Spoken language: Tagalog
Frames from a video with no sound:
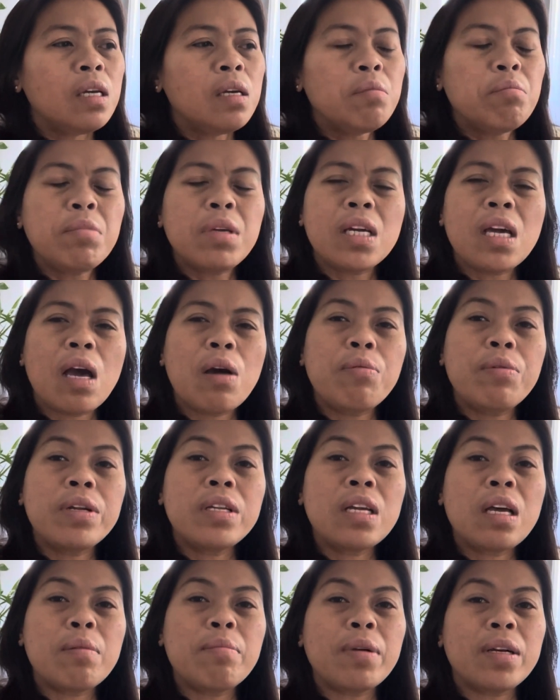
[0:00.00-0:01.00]

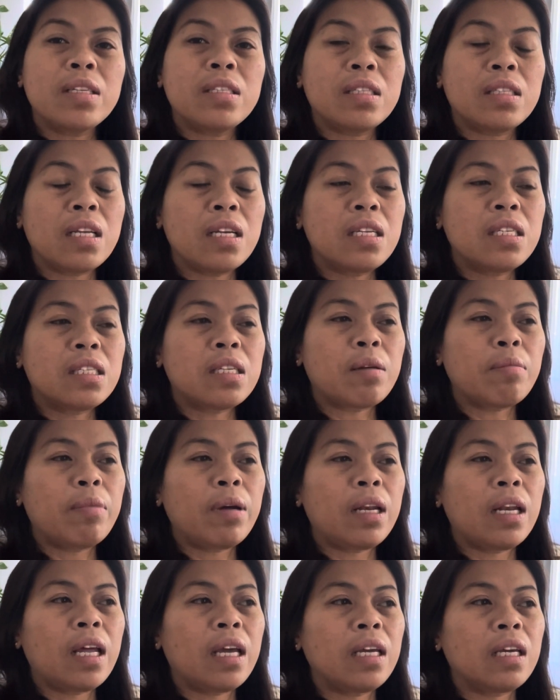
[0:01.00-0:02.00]
mingawan ka magstay sa
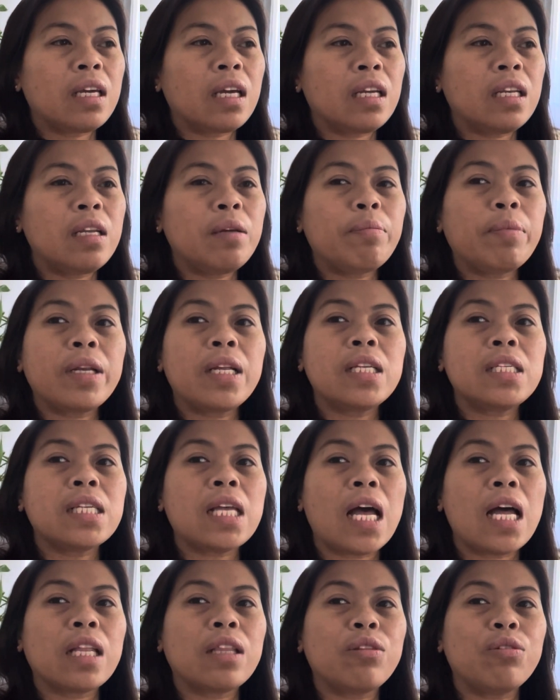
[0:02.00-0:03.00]
balay kay di para
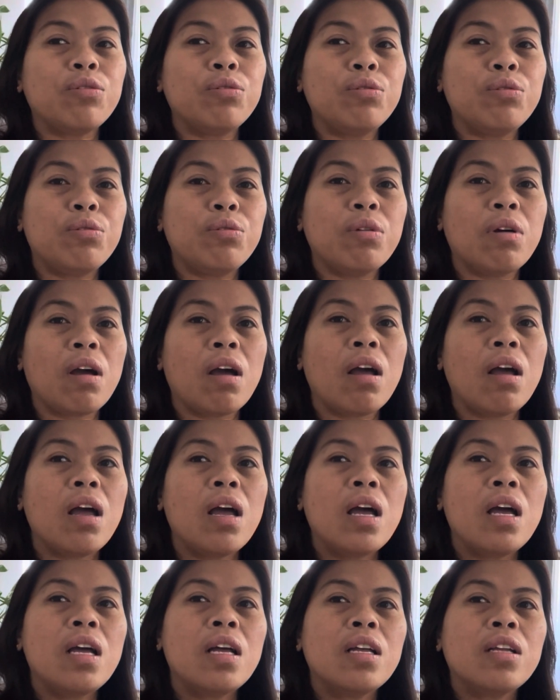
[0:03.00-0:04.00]
sa ato no nga
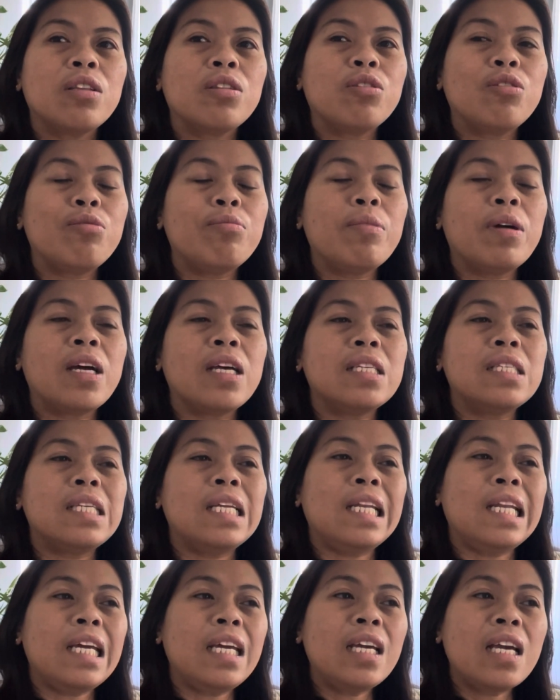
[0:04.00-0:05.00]
tong mga
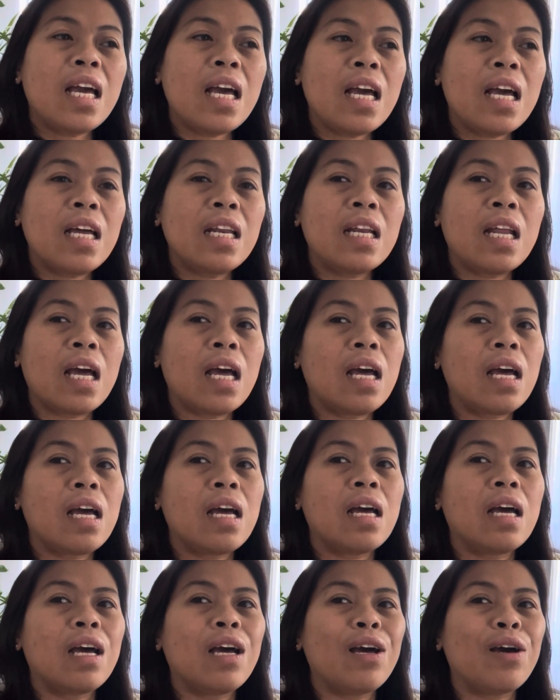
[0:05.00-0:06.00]
silinga
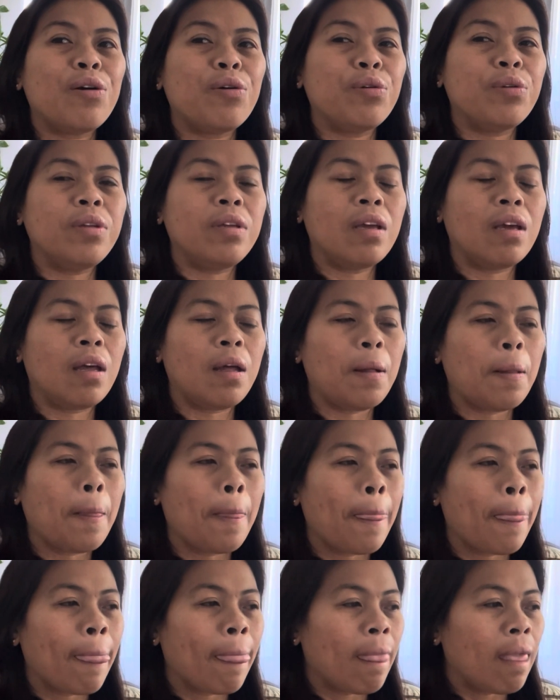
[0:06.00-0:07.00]
naa o nya
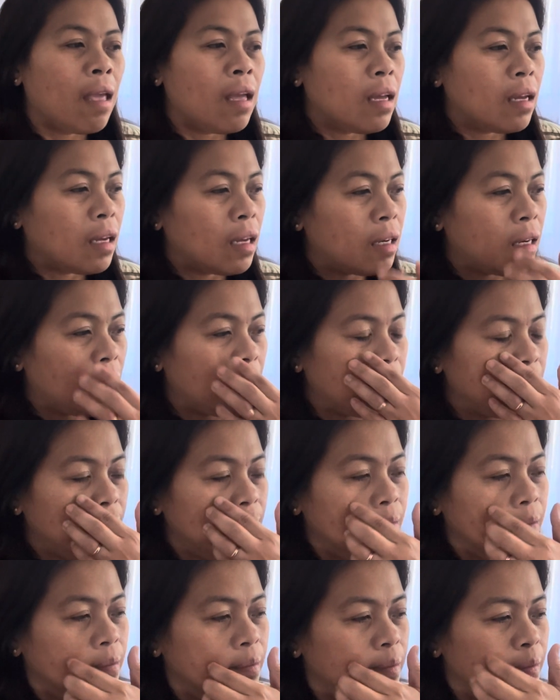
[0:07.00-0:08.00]
kanang
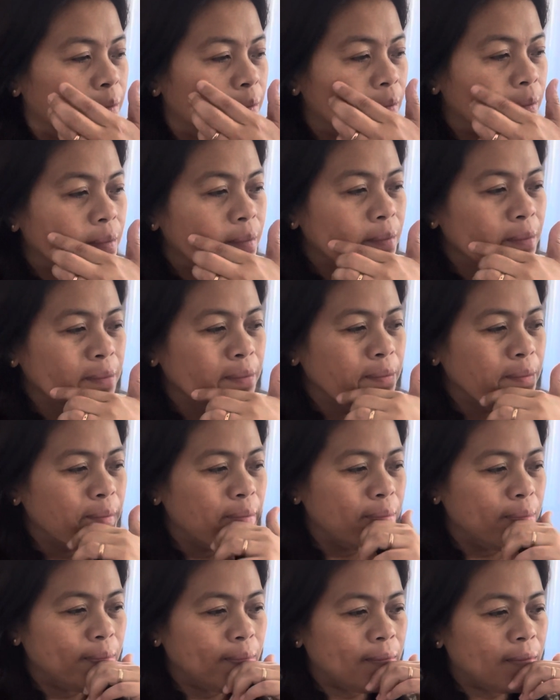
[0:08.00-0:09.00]

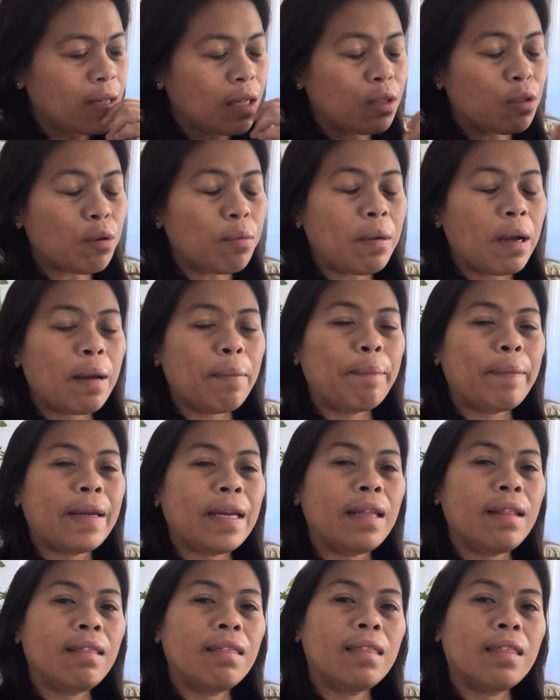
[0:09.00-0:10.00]
ato mga
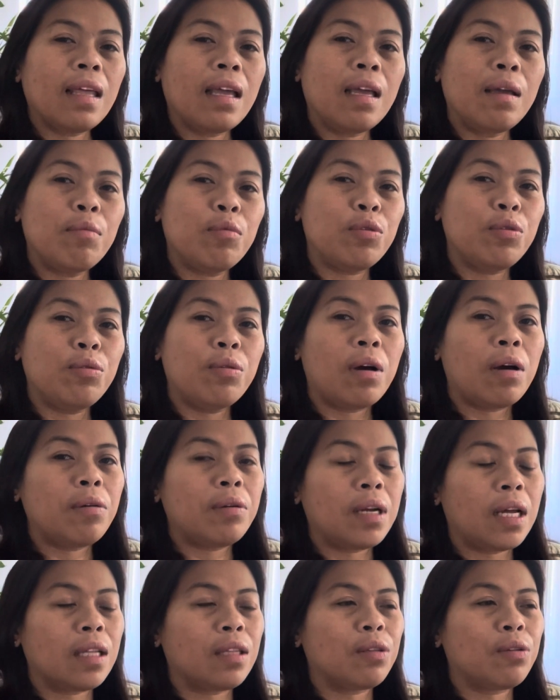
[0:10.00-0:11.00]
parente mo duaw
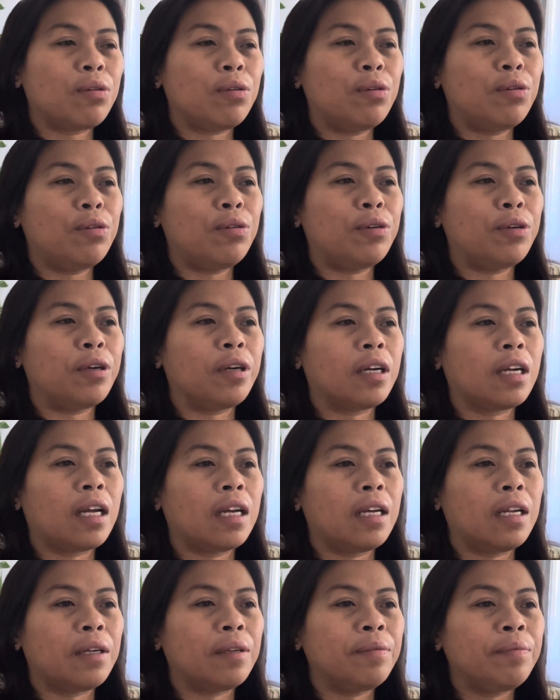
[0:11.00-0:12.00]
nato or
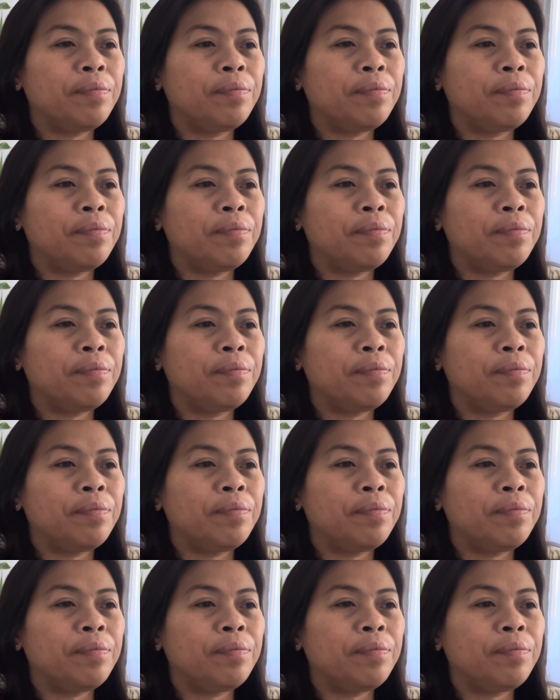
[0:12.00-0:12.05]
kanang